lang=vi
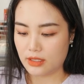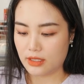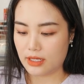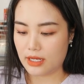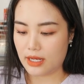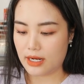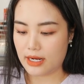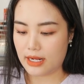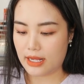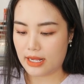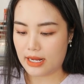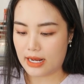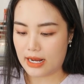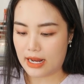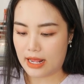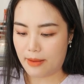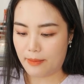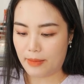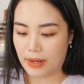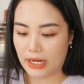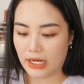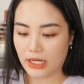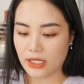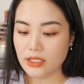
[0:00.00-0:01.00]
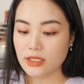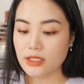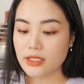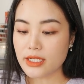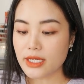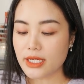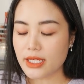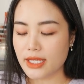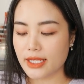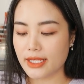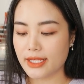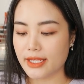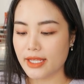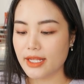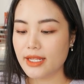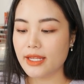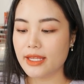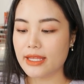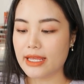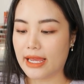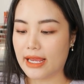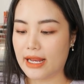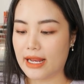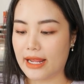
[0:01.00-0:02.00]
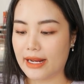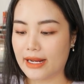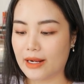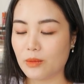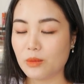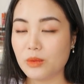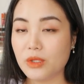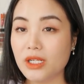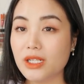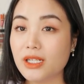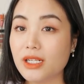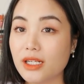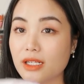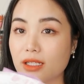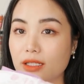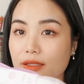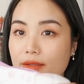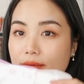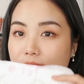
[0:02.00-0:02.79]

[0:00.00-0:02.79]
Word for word: Cái này là mặt lưới, chính vì vậy Lan không thích á.